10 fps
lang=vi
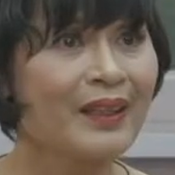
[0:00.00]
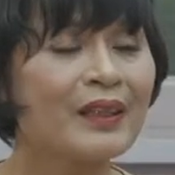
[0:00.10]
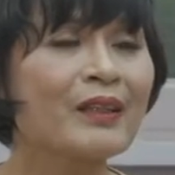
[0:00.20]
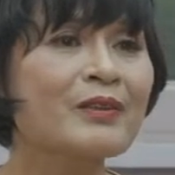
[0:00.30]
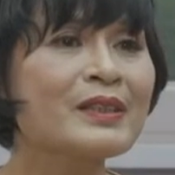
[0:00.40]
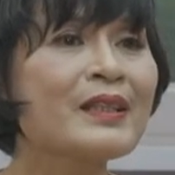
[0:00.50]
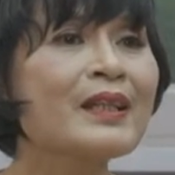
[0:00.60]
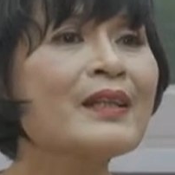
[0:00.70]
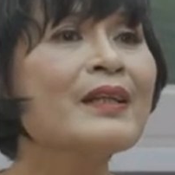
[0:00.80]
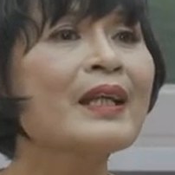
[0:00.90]
đó chính là
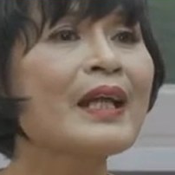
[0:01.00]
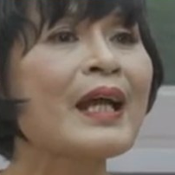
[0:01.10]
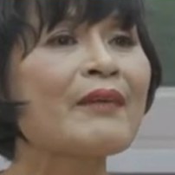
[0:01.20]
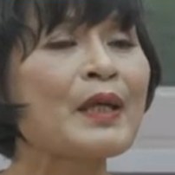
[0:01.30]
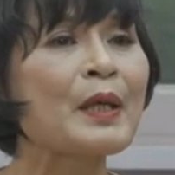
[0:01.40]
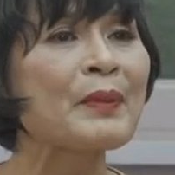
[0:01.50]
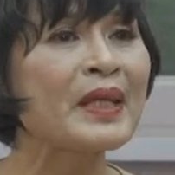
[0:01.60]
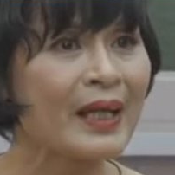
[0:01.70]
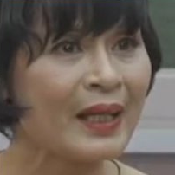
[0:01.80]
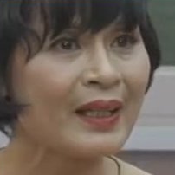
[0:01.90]
đê hát a và e pê
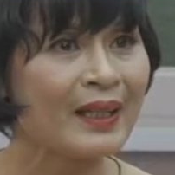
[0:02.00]
a.